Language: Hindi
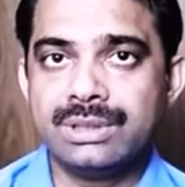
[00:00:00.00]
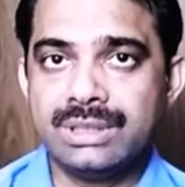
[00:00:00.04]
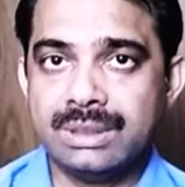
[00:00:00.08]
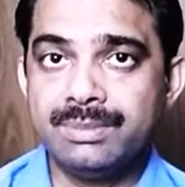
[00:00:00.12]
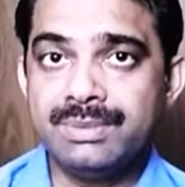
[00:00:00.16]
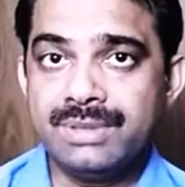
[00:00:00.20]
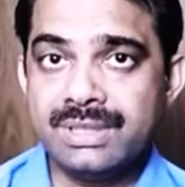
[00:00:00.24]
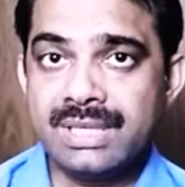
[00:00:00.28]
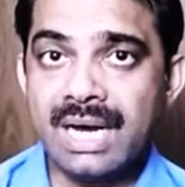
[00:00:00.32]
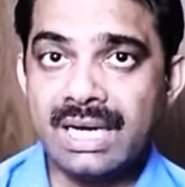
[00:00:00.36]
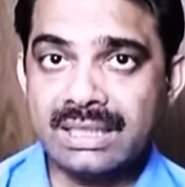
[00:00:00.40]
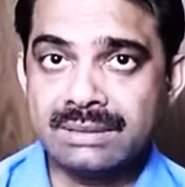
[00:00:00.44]

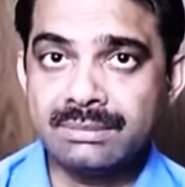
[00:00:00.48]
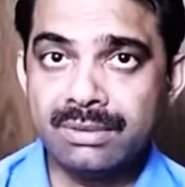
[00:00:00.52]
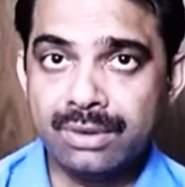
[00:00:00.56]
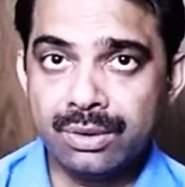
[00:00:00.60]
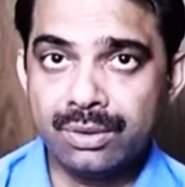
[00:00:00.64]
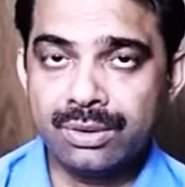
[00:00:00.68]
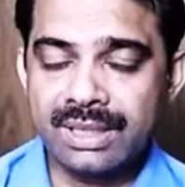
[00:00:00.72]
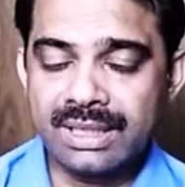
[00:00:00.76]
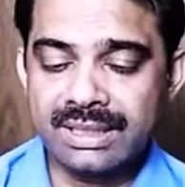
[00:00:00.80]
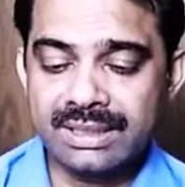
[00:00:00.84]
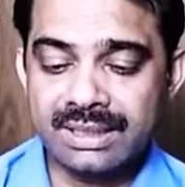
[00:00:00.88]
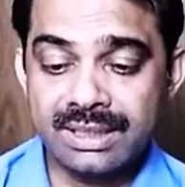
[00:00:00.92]
जब साथ में
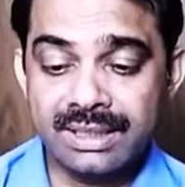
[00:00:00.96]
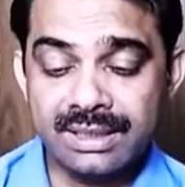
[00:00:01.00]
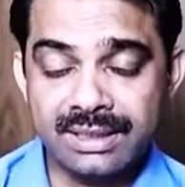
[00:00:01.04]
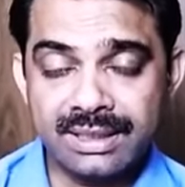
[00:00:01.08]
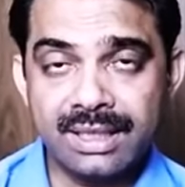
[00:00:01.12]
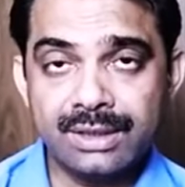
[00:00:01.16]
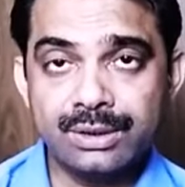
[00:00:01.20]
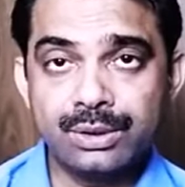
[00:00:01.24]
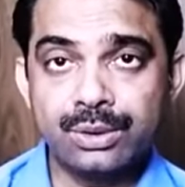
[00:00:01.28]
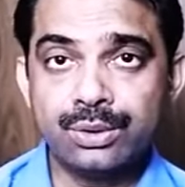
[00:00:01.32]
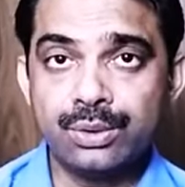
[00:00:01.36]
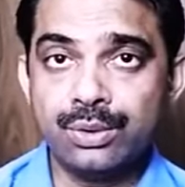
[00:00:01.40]
लोग रहते हैं
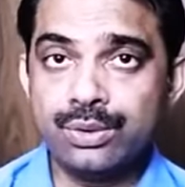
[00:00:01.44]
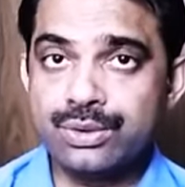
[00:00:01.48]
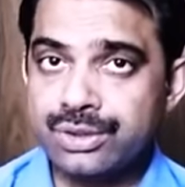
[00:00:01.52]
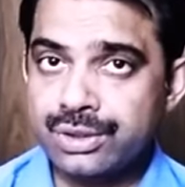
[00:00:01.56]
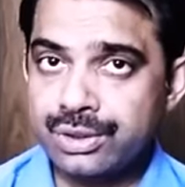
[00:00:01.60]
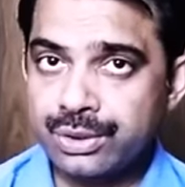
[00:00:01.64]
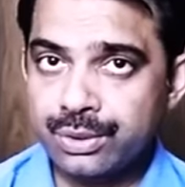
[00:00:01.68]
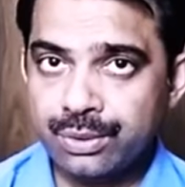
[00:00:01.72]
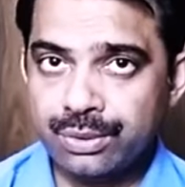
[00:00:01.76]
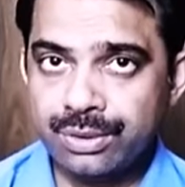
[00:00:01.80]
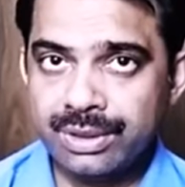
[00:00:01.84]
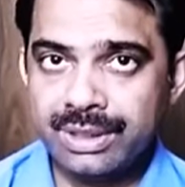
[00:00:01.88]
या तो
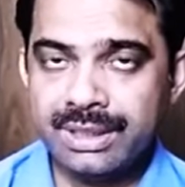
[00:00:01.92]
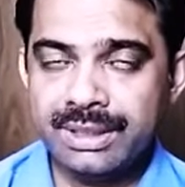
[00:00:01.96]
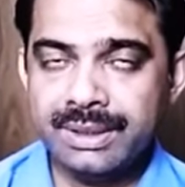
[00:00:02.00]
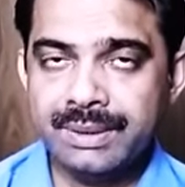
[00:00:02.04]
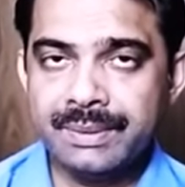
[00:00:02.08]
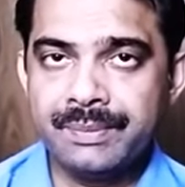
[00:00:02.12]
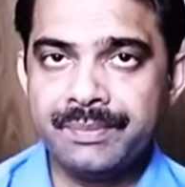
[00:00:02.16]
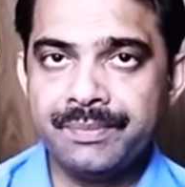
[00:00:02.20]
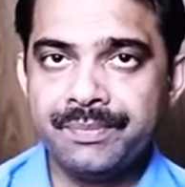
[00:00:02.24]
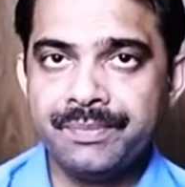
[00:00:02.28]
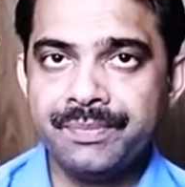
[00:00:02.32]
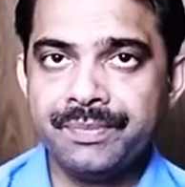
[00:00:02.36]
दोस्ती होगी
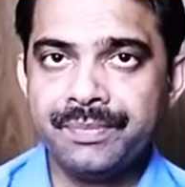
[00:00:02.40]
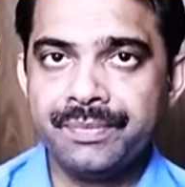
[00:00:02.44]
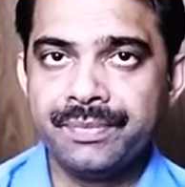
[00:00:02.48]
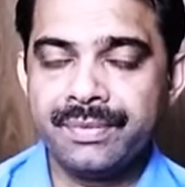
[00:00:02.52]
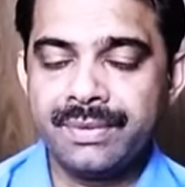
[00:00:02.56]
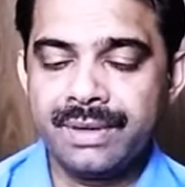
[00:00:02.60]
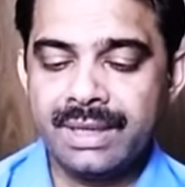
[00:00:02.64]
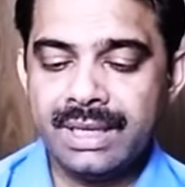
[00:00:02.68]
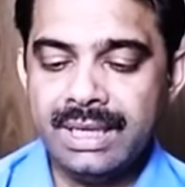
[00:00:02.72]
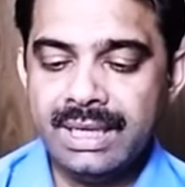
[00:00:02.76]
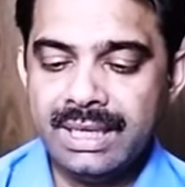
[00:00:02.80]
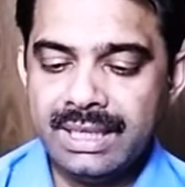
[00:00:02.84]

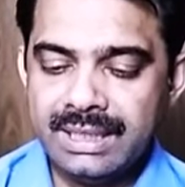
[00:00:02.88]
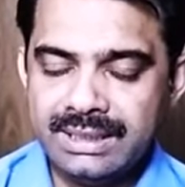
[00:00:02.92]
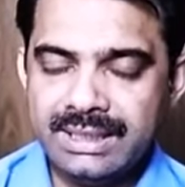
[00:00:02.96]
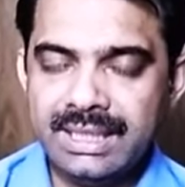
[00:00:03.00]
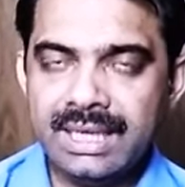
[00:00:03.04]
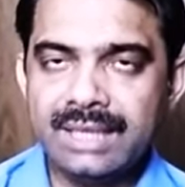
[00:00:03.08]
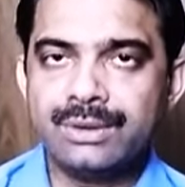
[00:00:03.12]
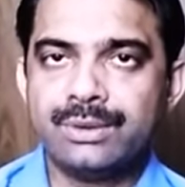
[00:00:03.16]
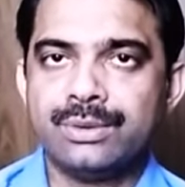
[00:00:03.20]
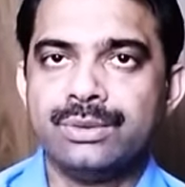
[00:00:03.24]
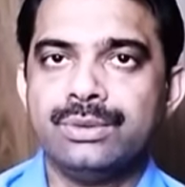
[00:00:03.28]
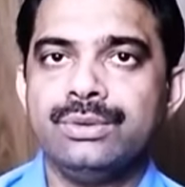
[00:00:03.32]

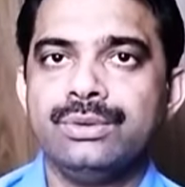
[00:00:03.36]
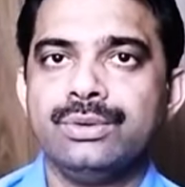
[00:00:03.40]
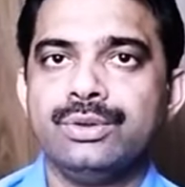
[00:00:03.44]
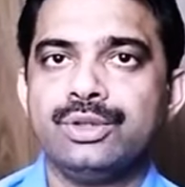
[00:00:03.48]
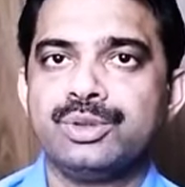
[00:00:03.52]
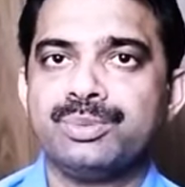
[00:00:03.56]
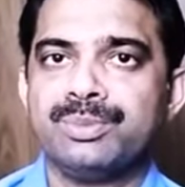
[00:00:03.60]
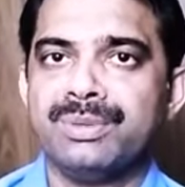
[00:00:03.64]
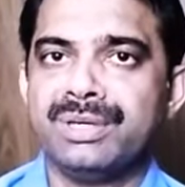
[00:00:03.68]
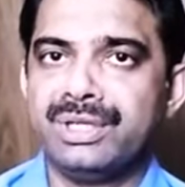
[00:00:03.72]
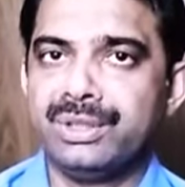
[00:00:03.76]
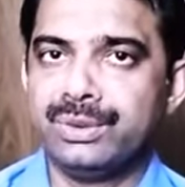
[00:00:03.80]
या तो
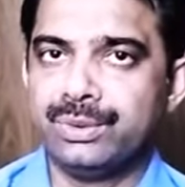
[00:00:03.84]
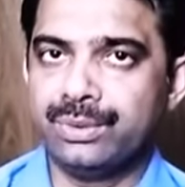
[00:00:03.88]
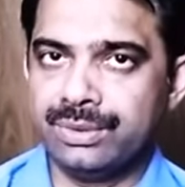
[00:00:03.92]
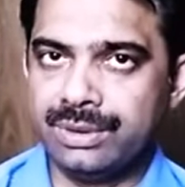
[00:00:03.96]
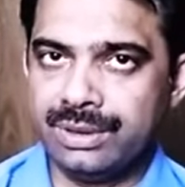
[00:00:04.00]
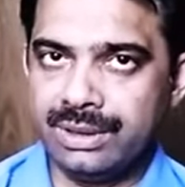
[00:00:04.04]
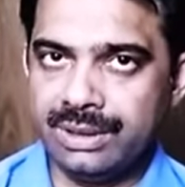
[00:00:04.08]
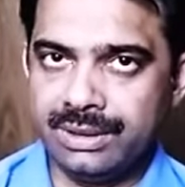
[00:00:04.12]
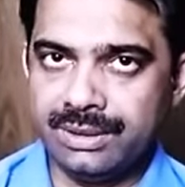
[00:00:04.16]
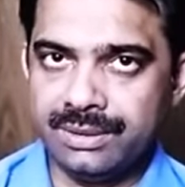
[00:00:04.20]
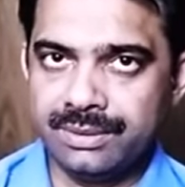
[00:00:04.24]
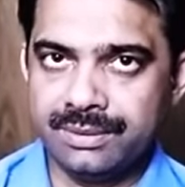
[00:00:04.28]
दुश्मनी
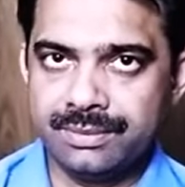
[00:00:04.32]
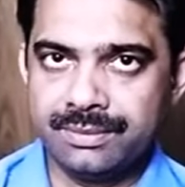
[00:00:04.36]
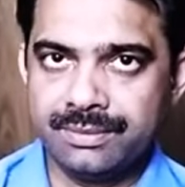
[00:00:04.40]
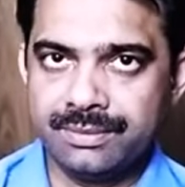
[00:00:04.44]
होगी